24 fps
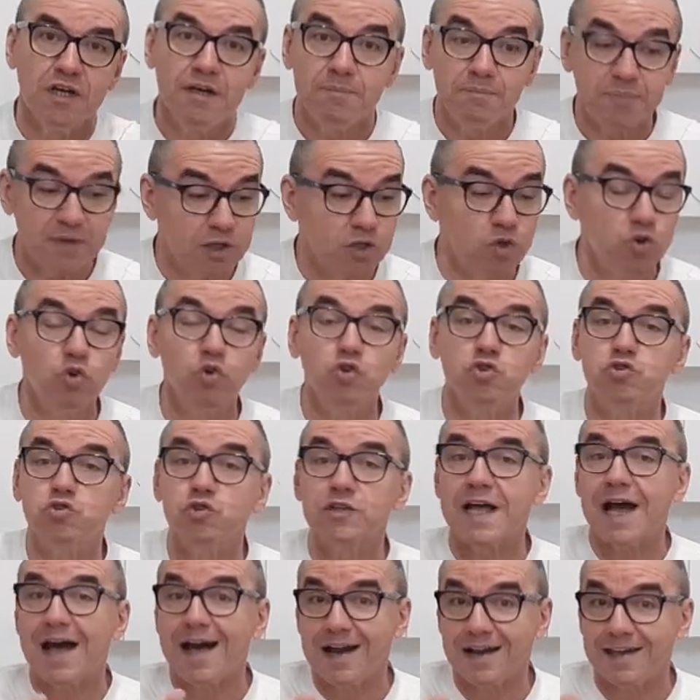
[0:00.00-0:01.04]
pelo uso
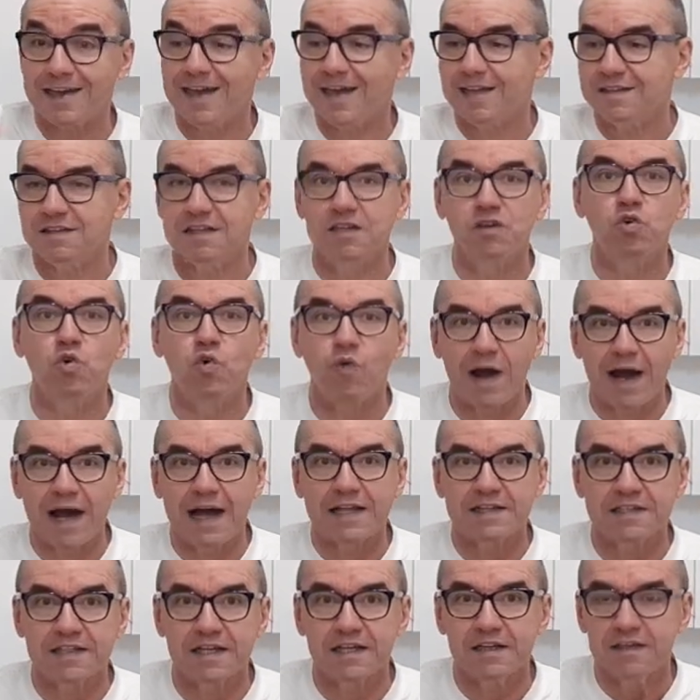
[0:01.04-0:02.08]
da raquete em
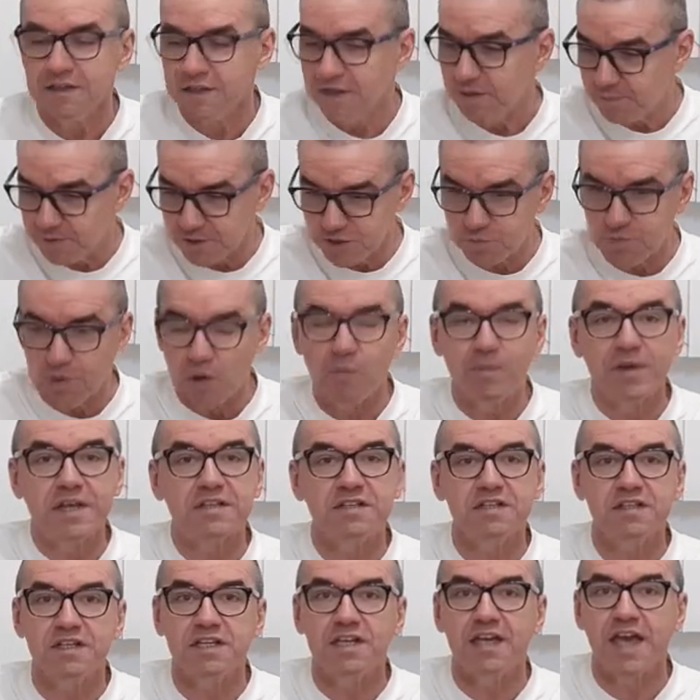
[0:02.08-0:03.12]
quadra,
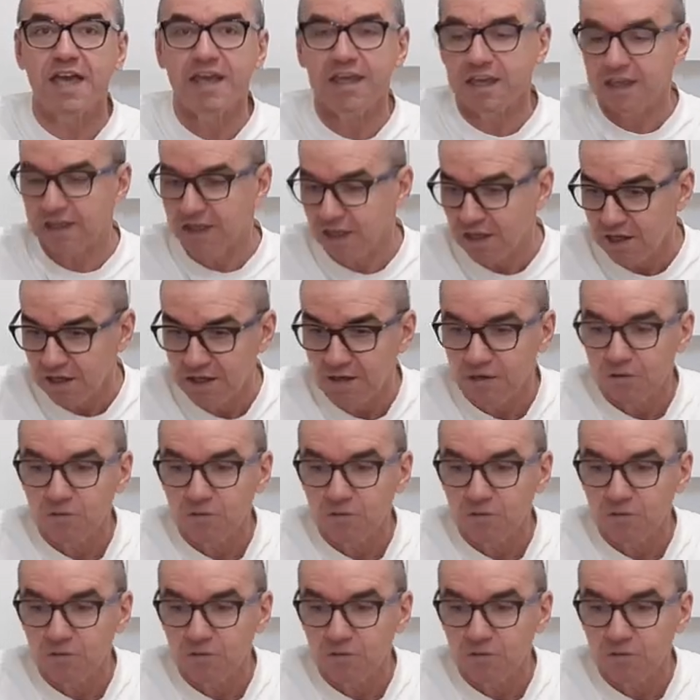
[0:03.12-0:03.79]
principalmente de quem